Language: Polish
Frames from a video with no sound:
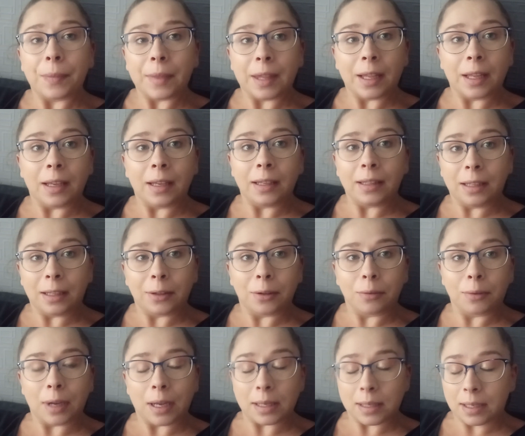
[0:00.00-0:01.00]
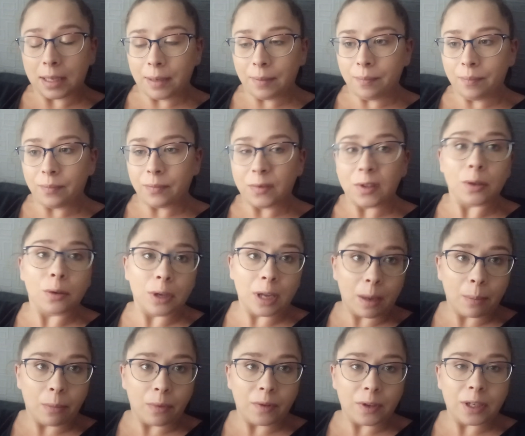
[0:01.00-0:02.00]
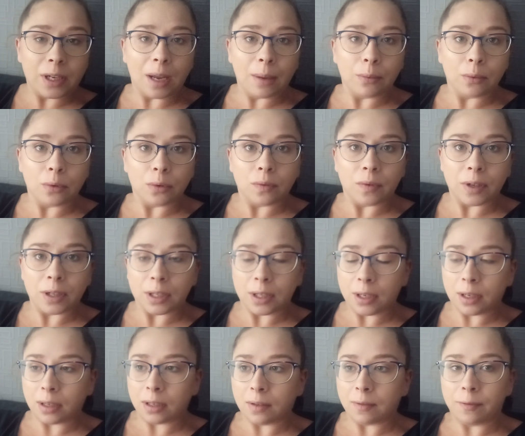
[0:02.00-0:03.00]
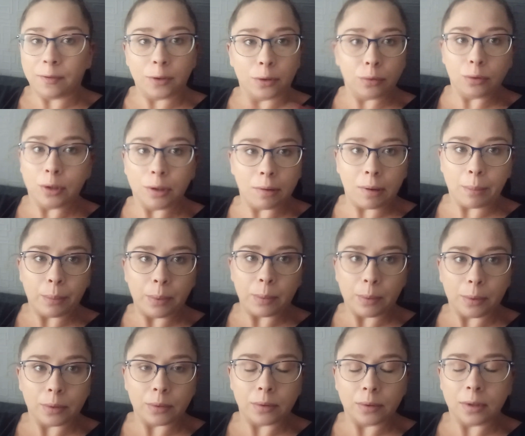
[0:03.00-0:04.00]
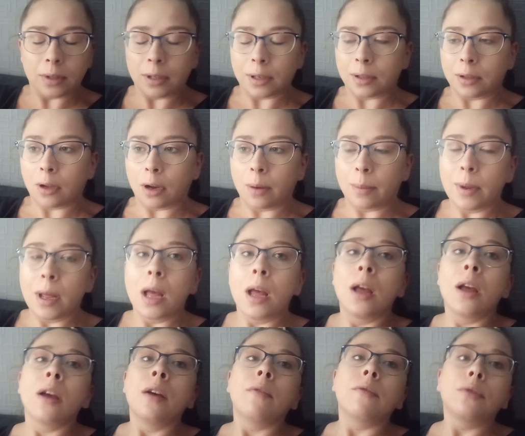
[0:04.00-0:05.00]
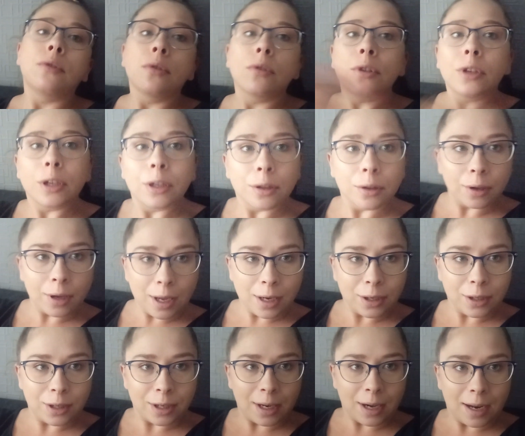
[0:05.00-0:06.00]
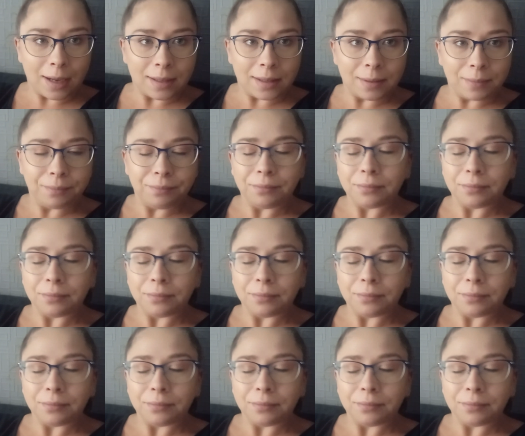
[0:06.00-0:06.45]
e, na tą kasę, co jak powiedziałam już właśnie wyrzuciłam po prostu z tych toreb, wrzucić to jeszcze raz,